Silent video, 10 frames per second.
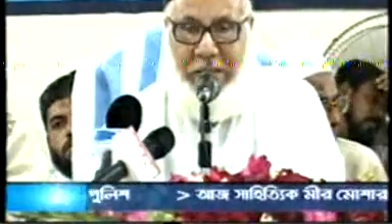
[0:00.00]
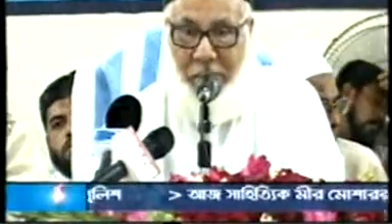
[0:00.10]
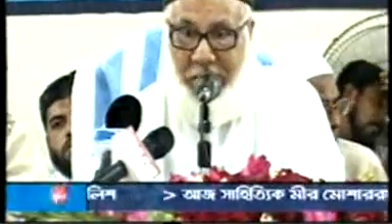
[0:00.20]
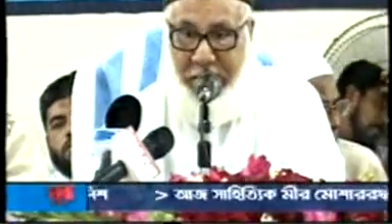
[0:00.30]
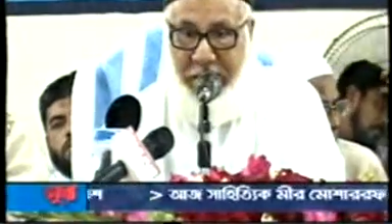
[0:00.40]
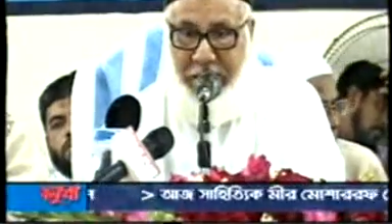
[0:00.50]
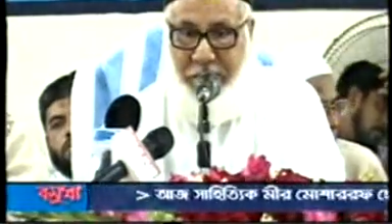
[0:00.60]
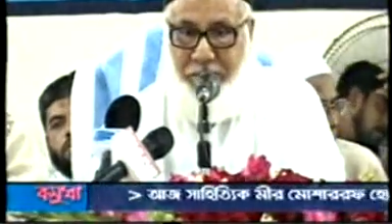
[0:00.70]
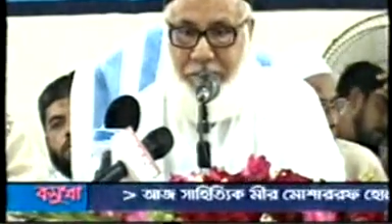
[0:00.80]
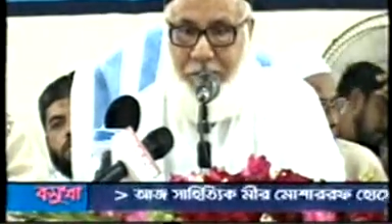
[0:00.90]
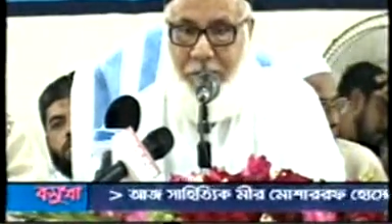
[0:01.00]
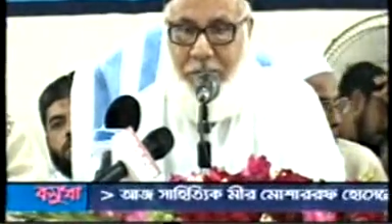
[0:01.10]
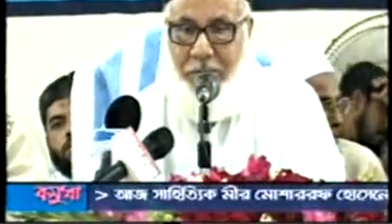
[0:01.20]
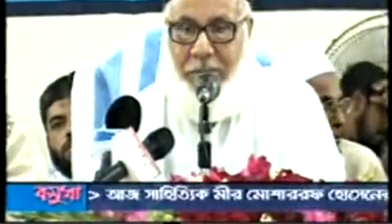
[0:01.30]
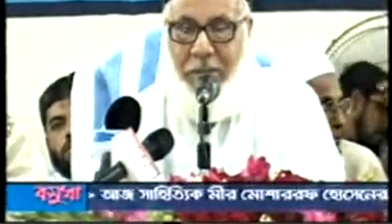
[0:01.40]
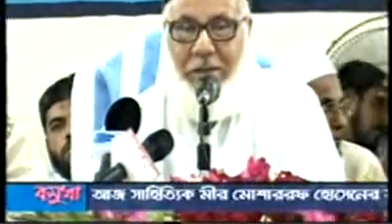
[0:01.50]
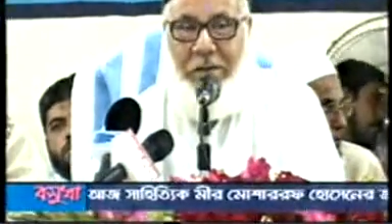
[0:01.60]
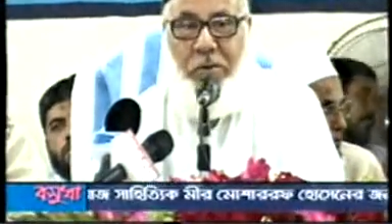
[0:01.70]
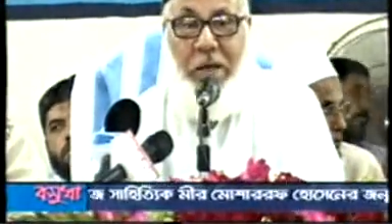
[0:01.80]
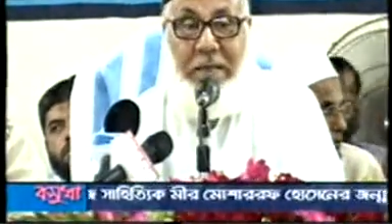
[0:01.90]
নিউ ইয়র্কে
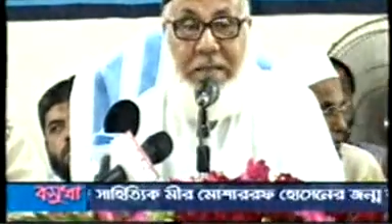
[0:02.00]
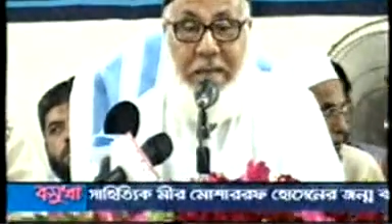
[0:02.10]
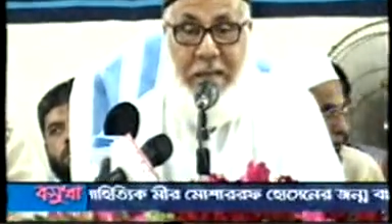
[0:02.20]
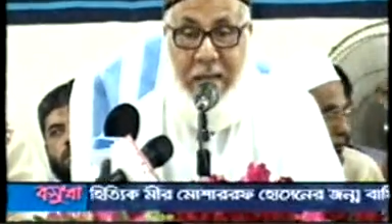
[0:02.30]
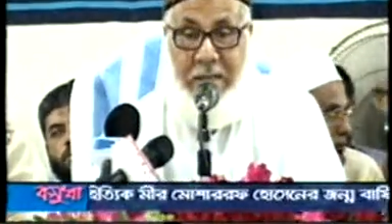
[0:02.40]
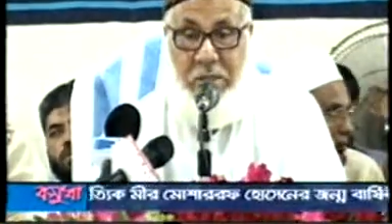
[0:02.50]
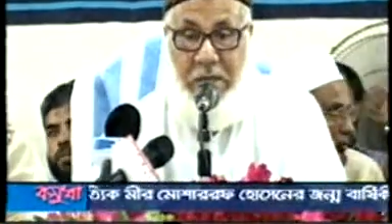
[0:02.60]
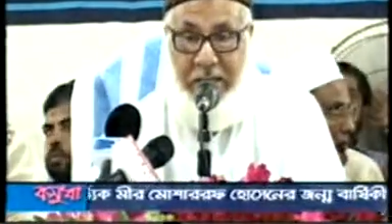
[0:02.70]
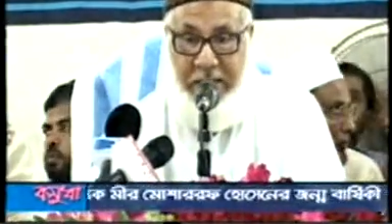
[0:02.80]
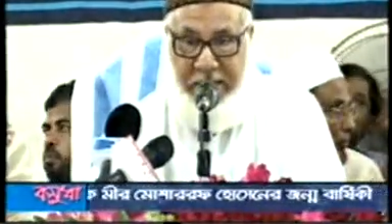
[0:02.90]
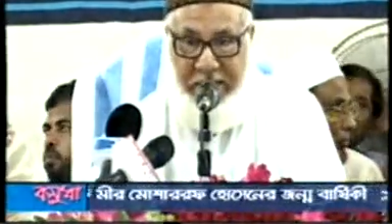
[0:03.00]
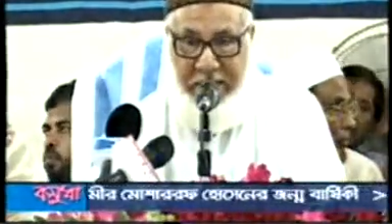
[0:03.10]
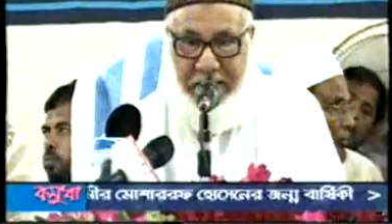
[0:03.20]
দুই সালের